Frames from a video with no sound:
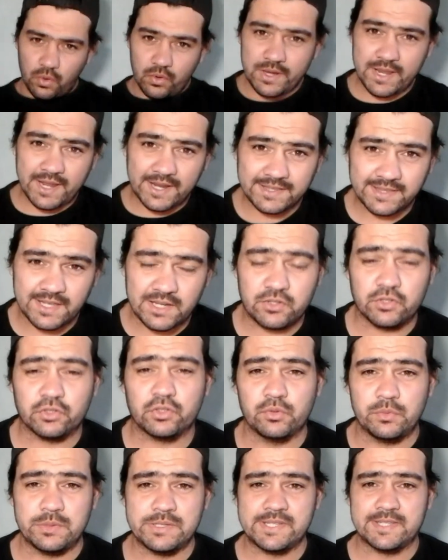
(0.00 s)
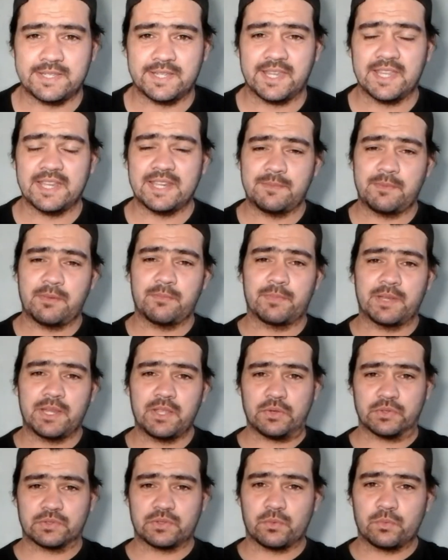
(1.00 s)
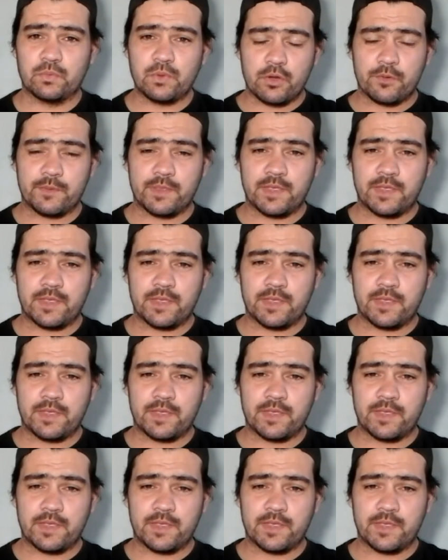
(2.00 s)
Hola, ¿qué tal? Yo soy Luis Ezequiel y bienvenidos a un nuevo